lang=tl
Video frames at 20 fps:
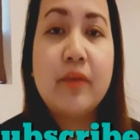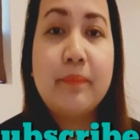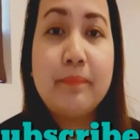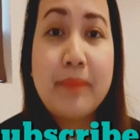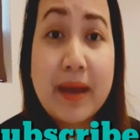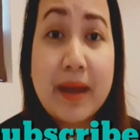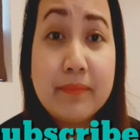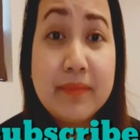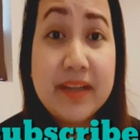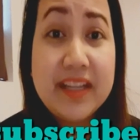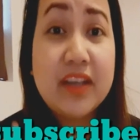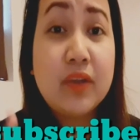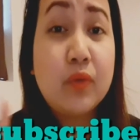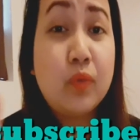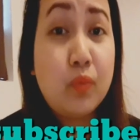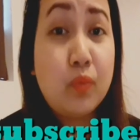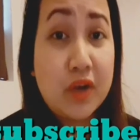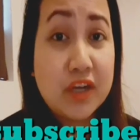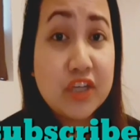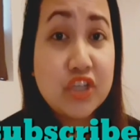public
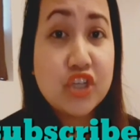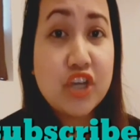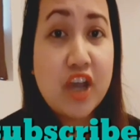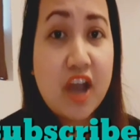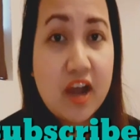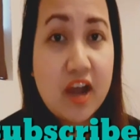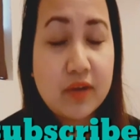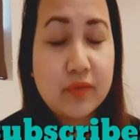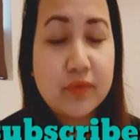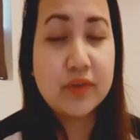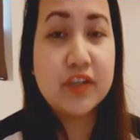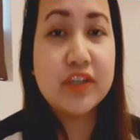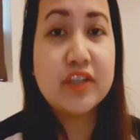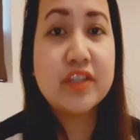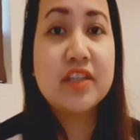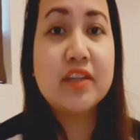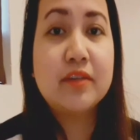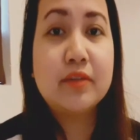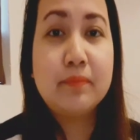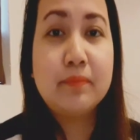watch
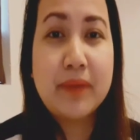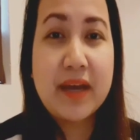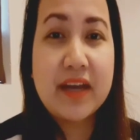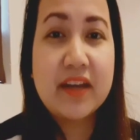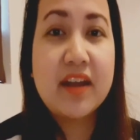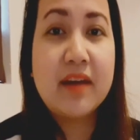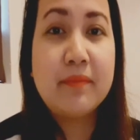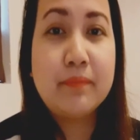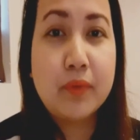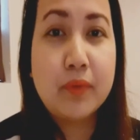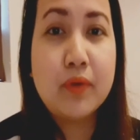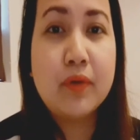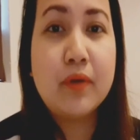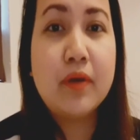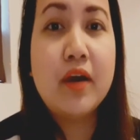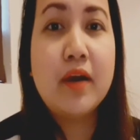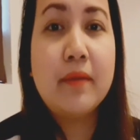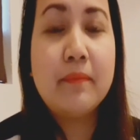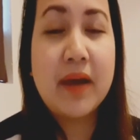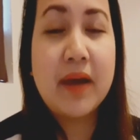hours para po
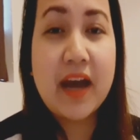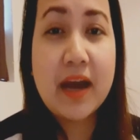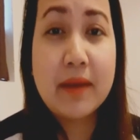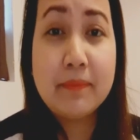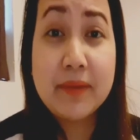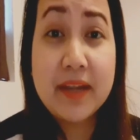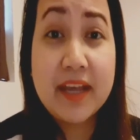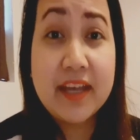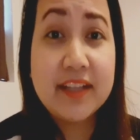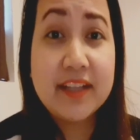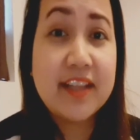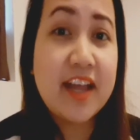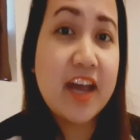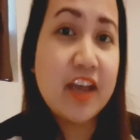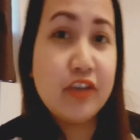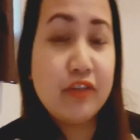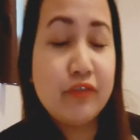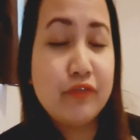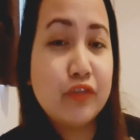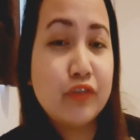maka-apply
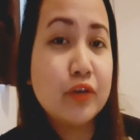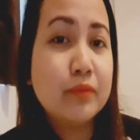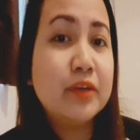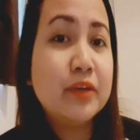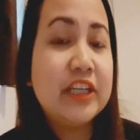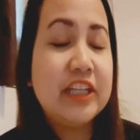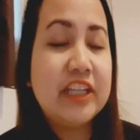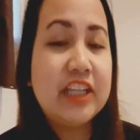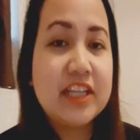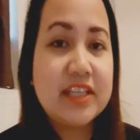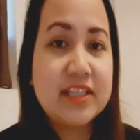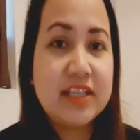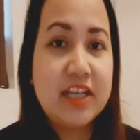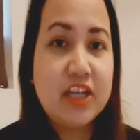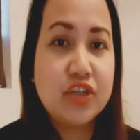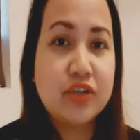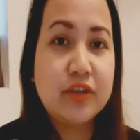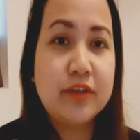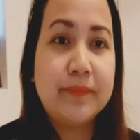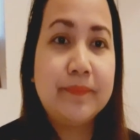tayo for
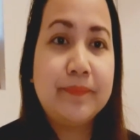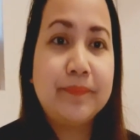monetization.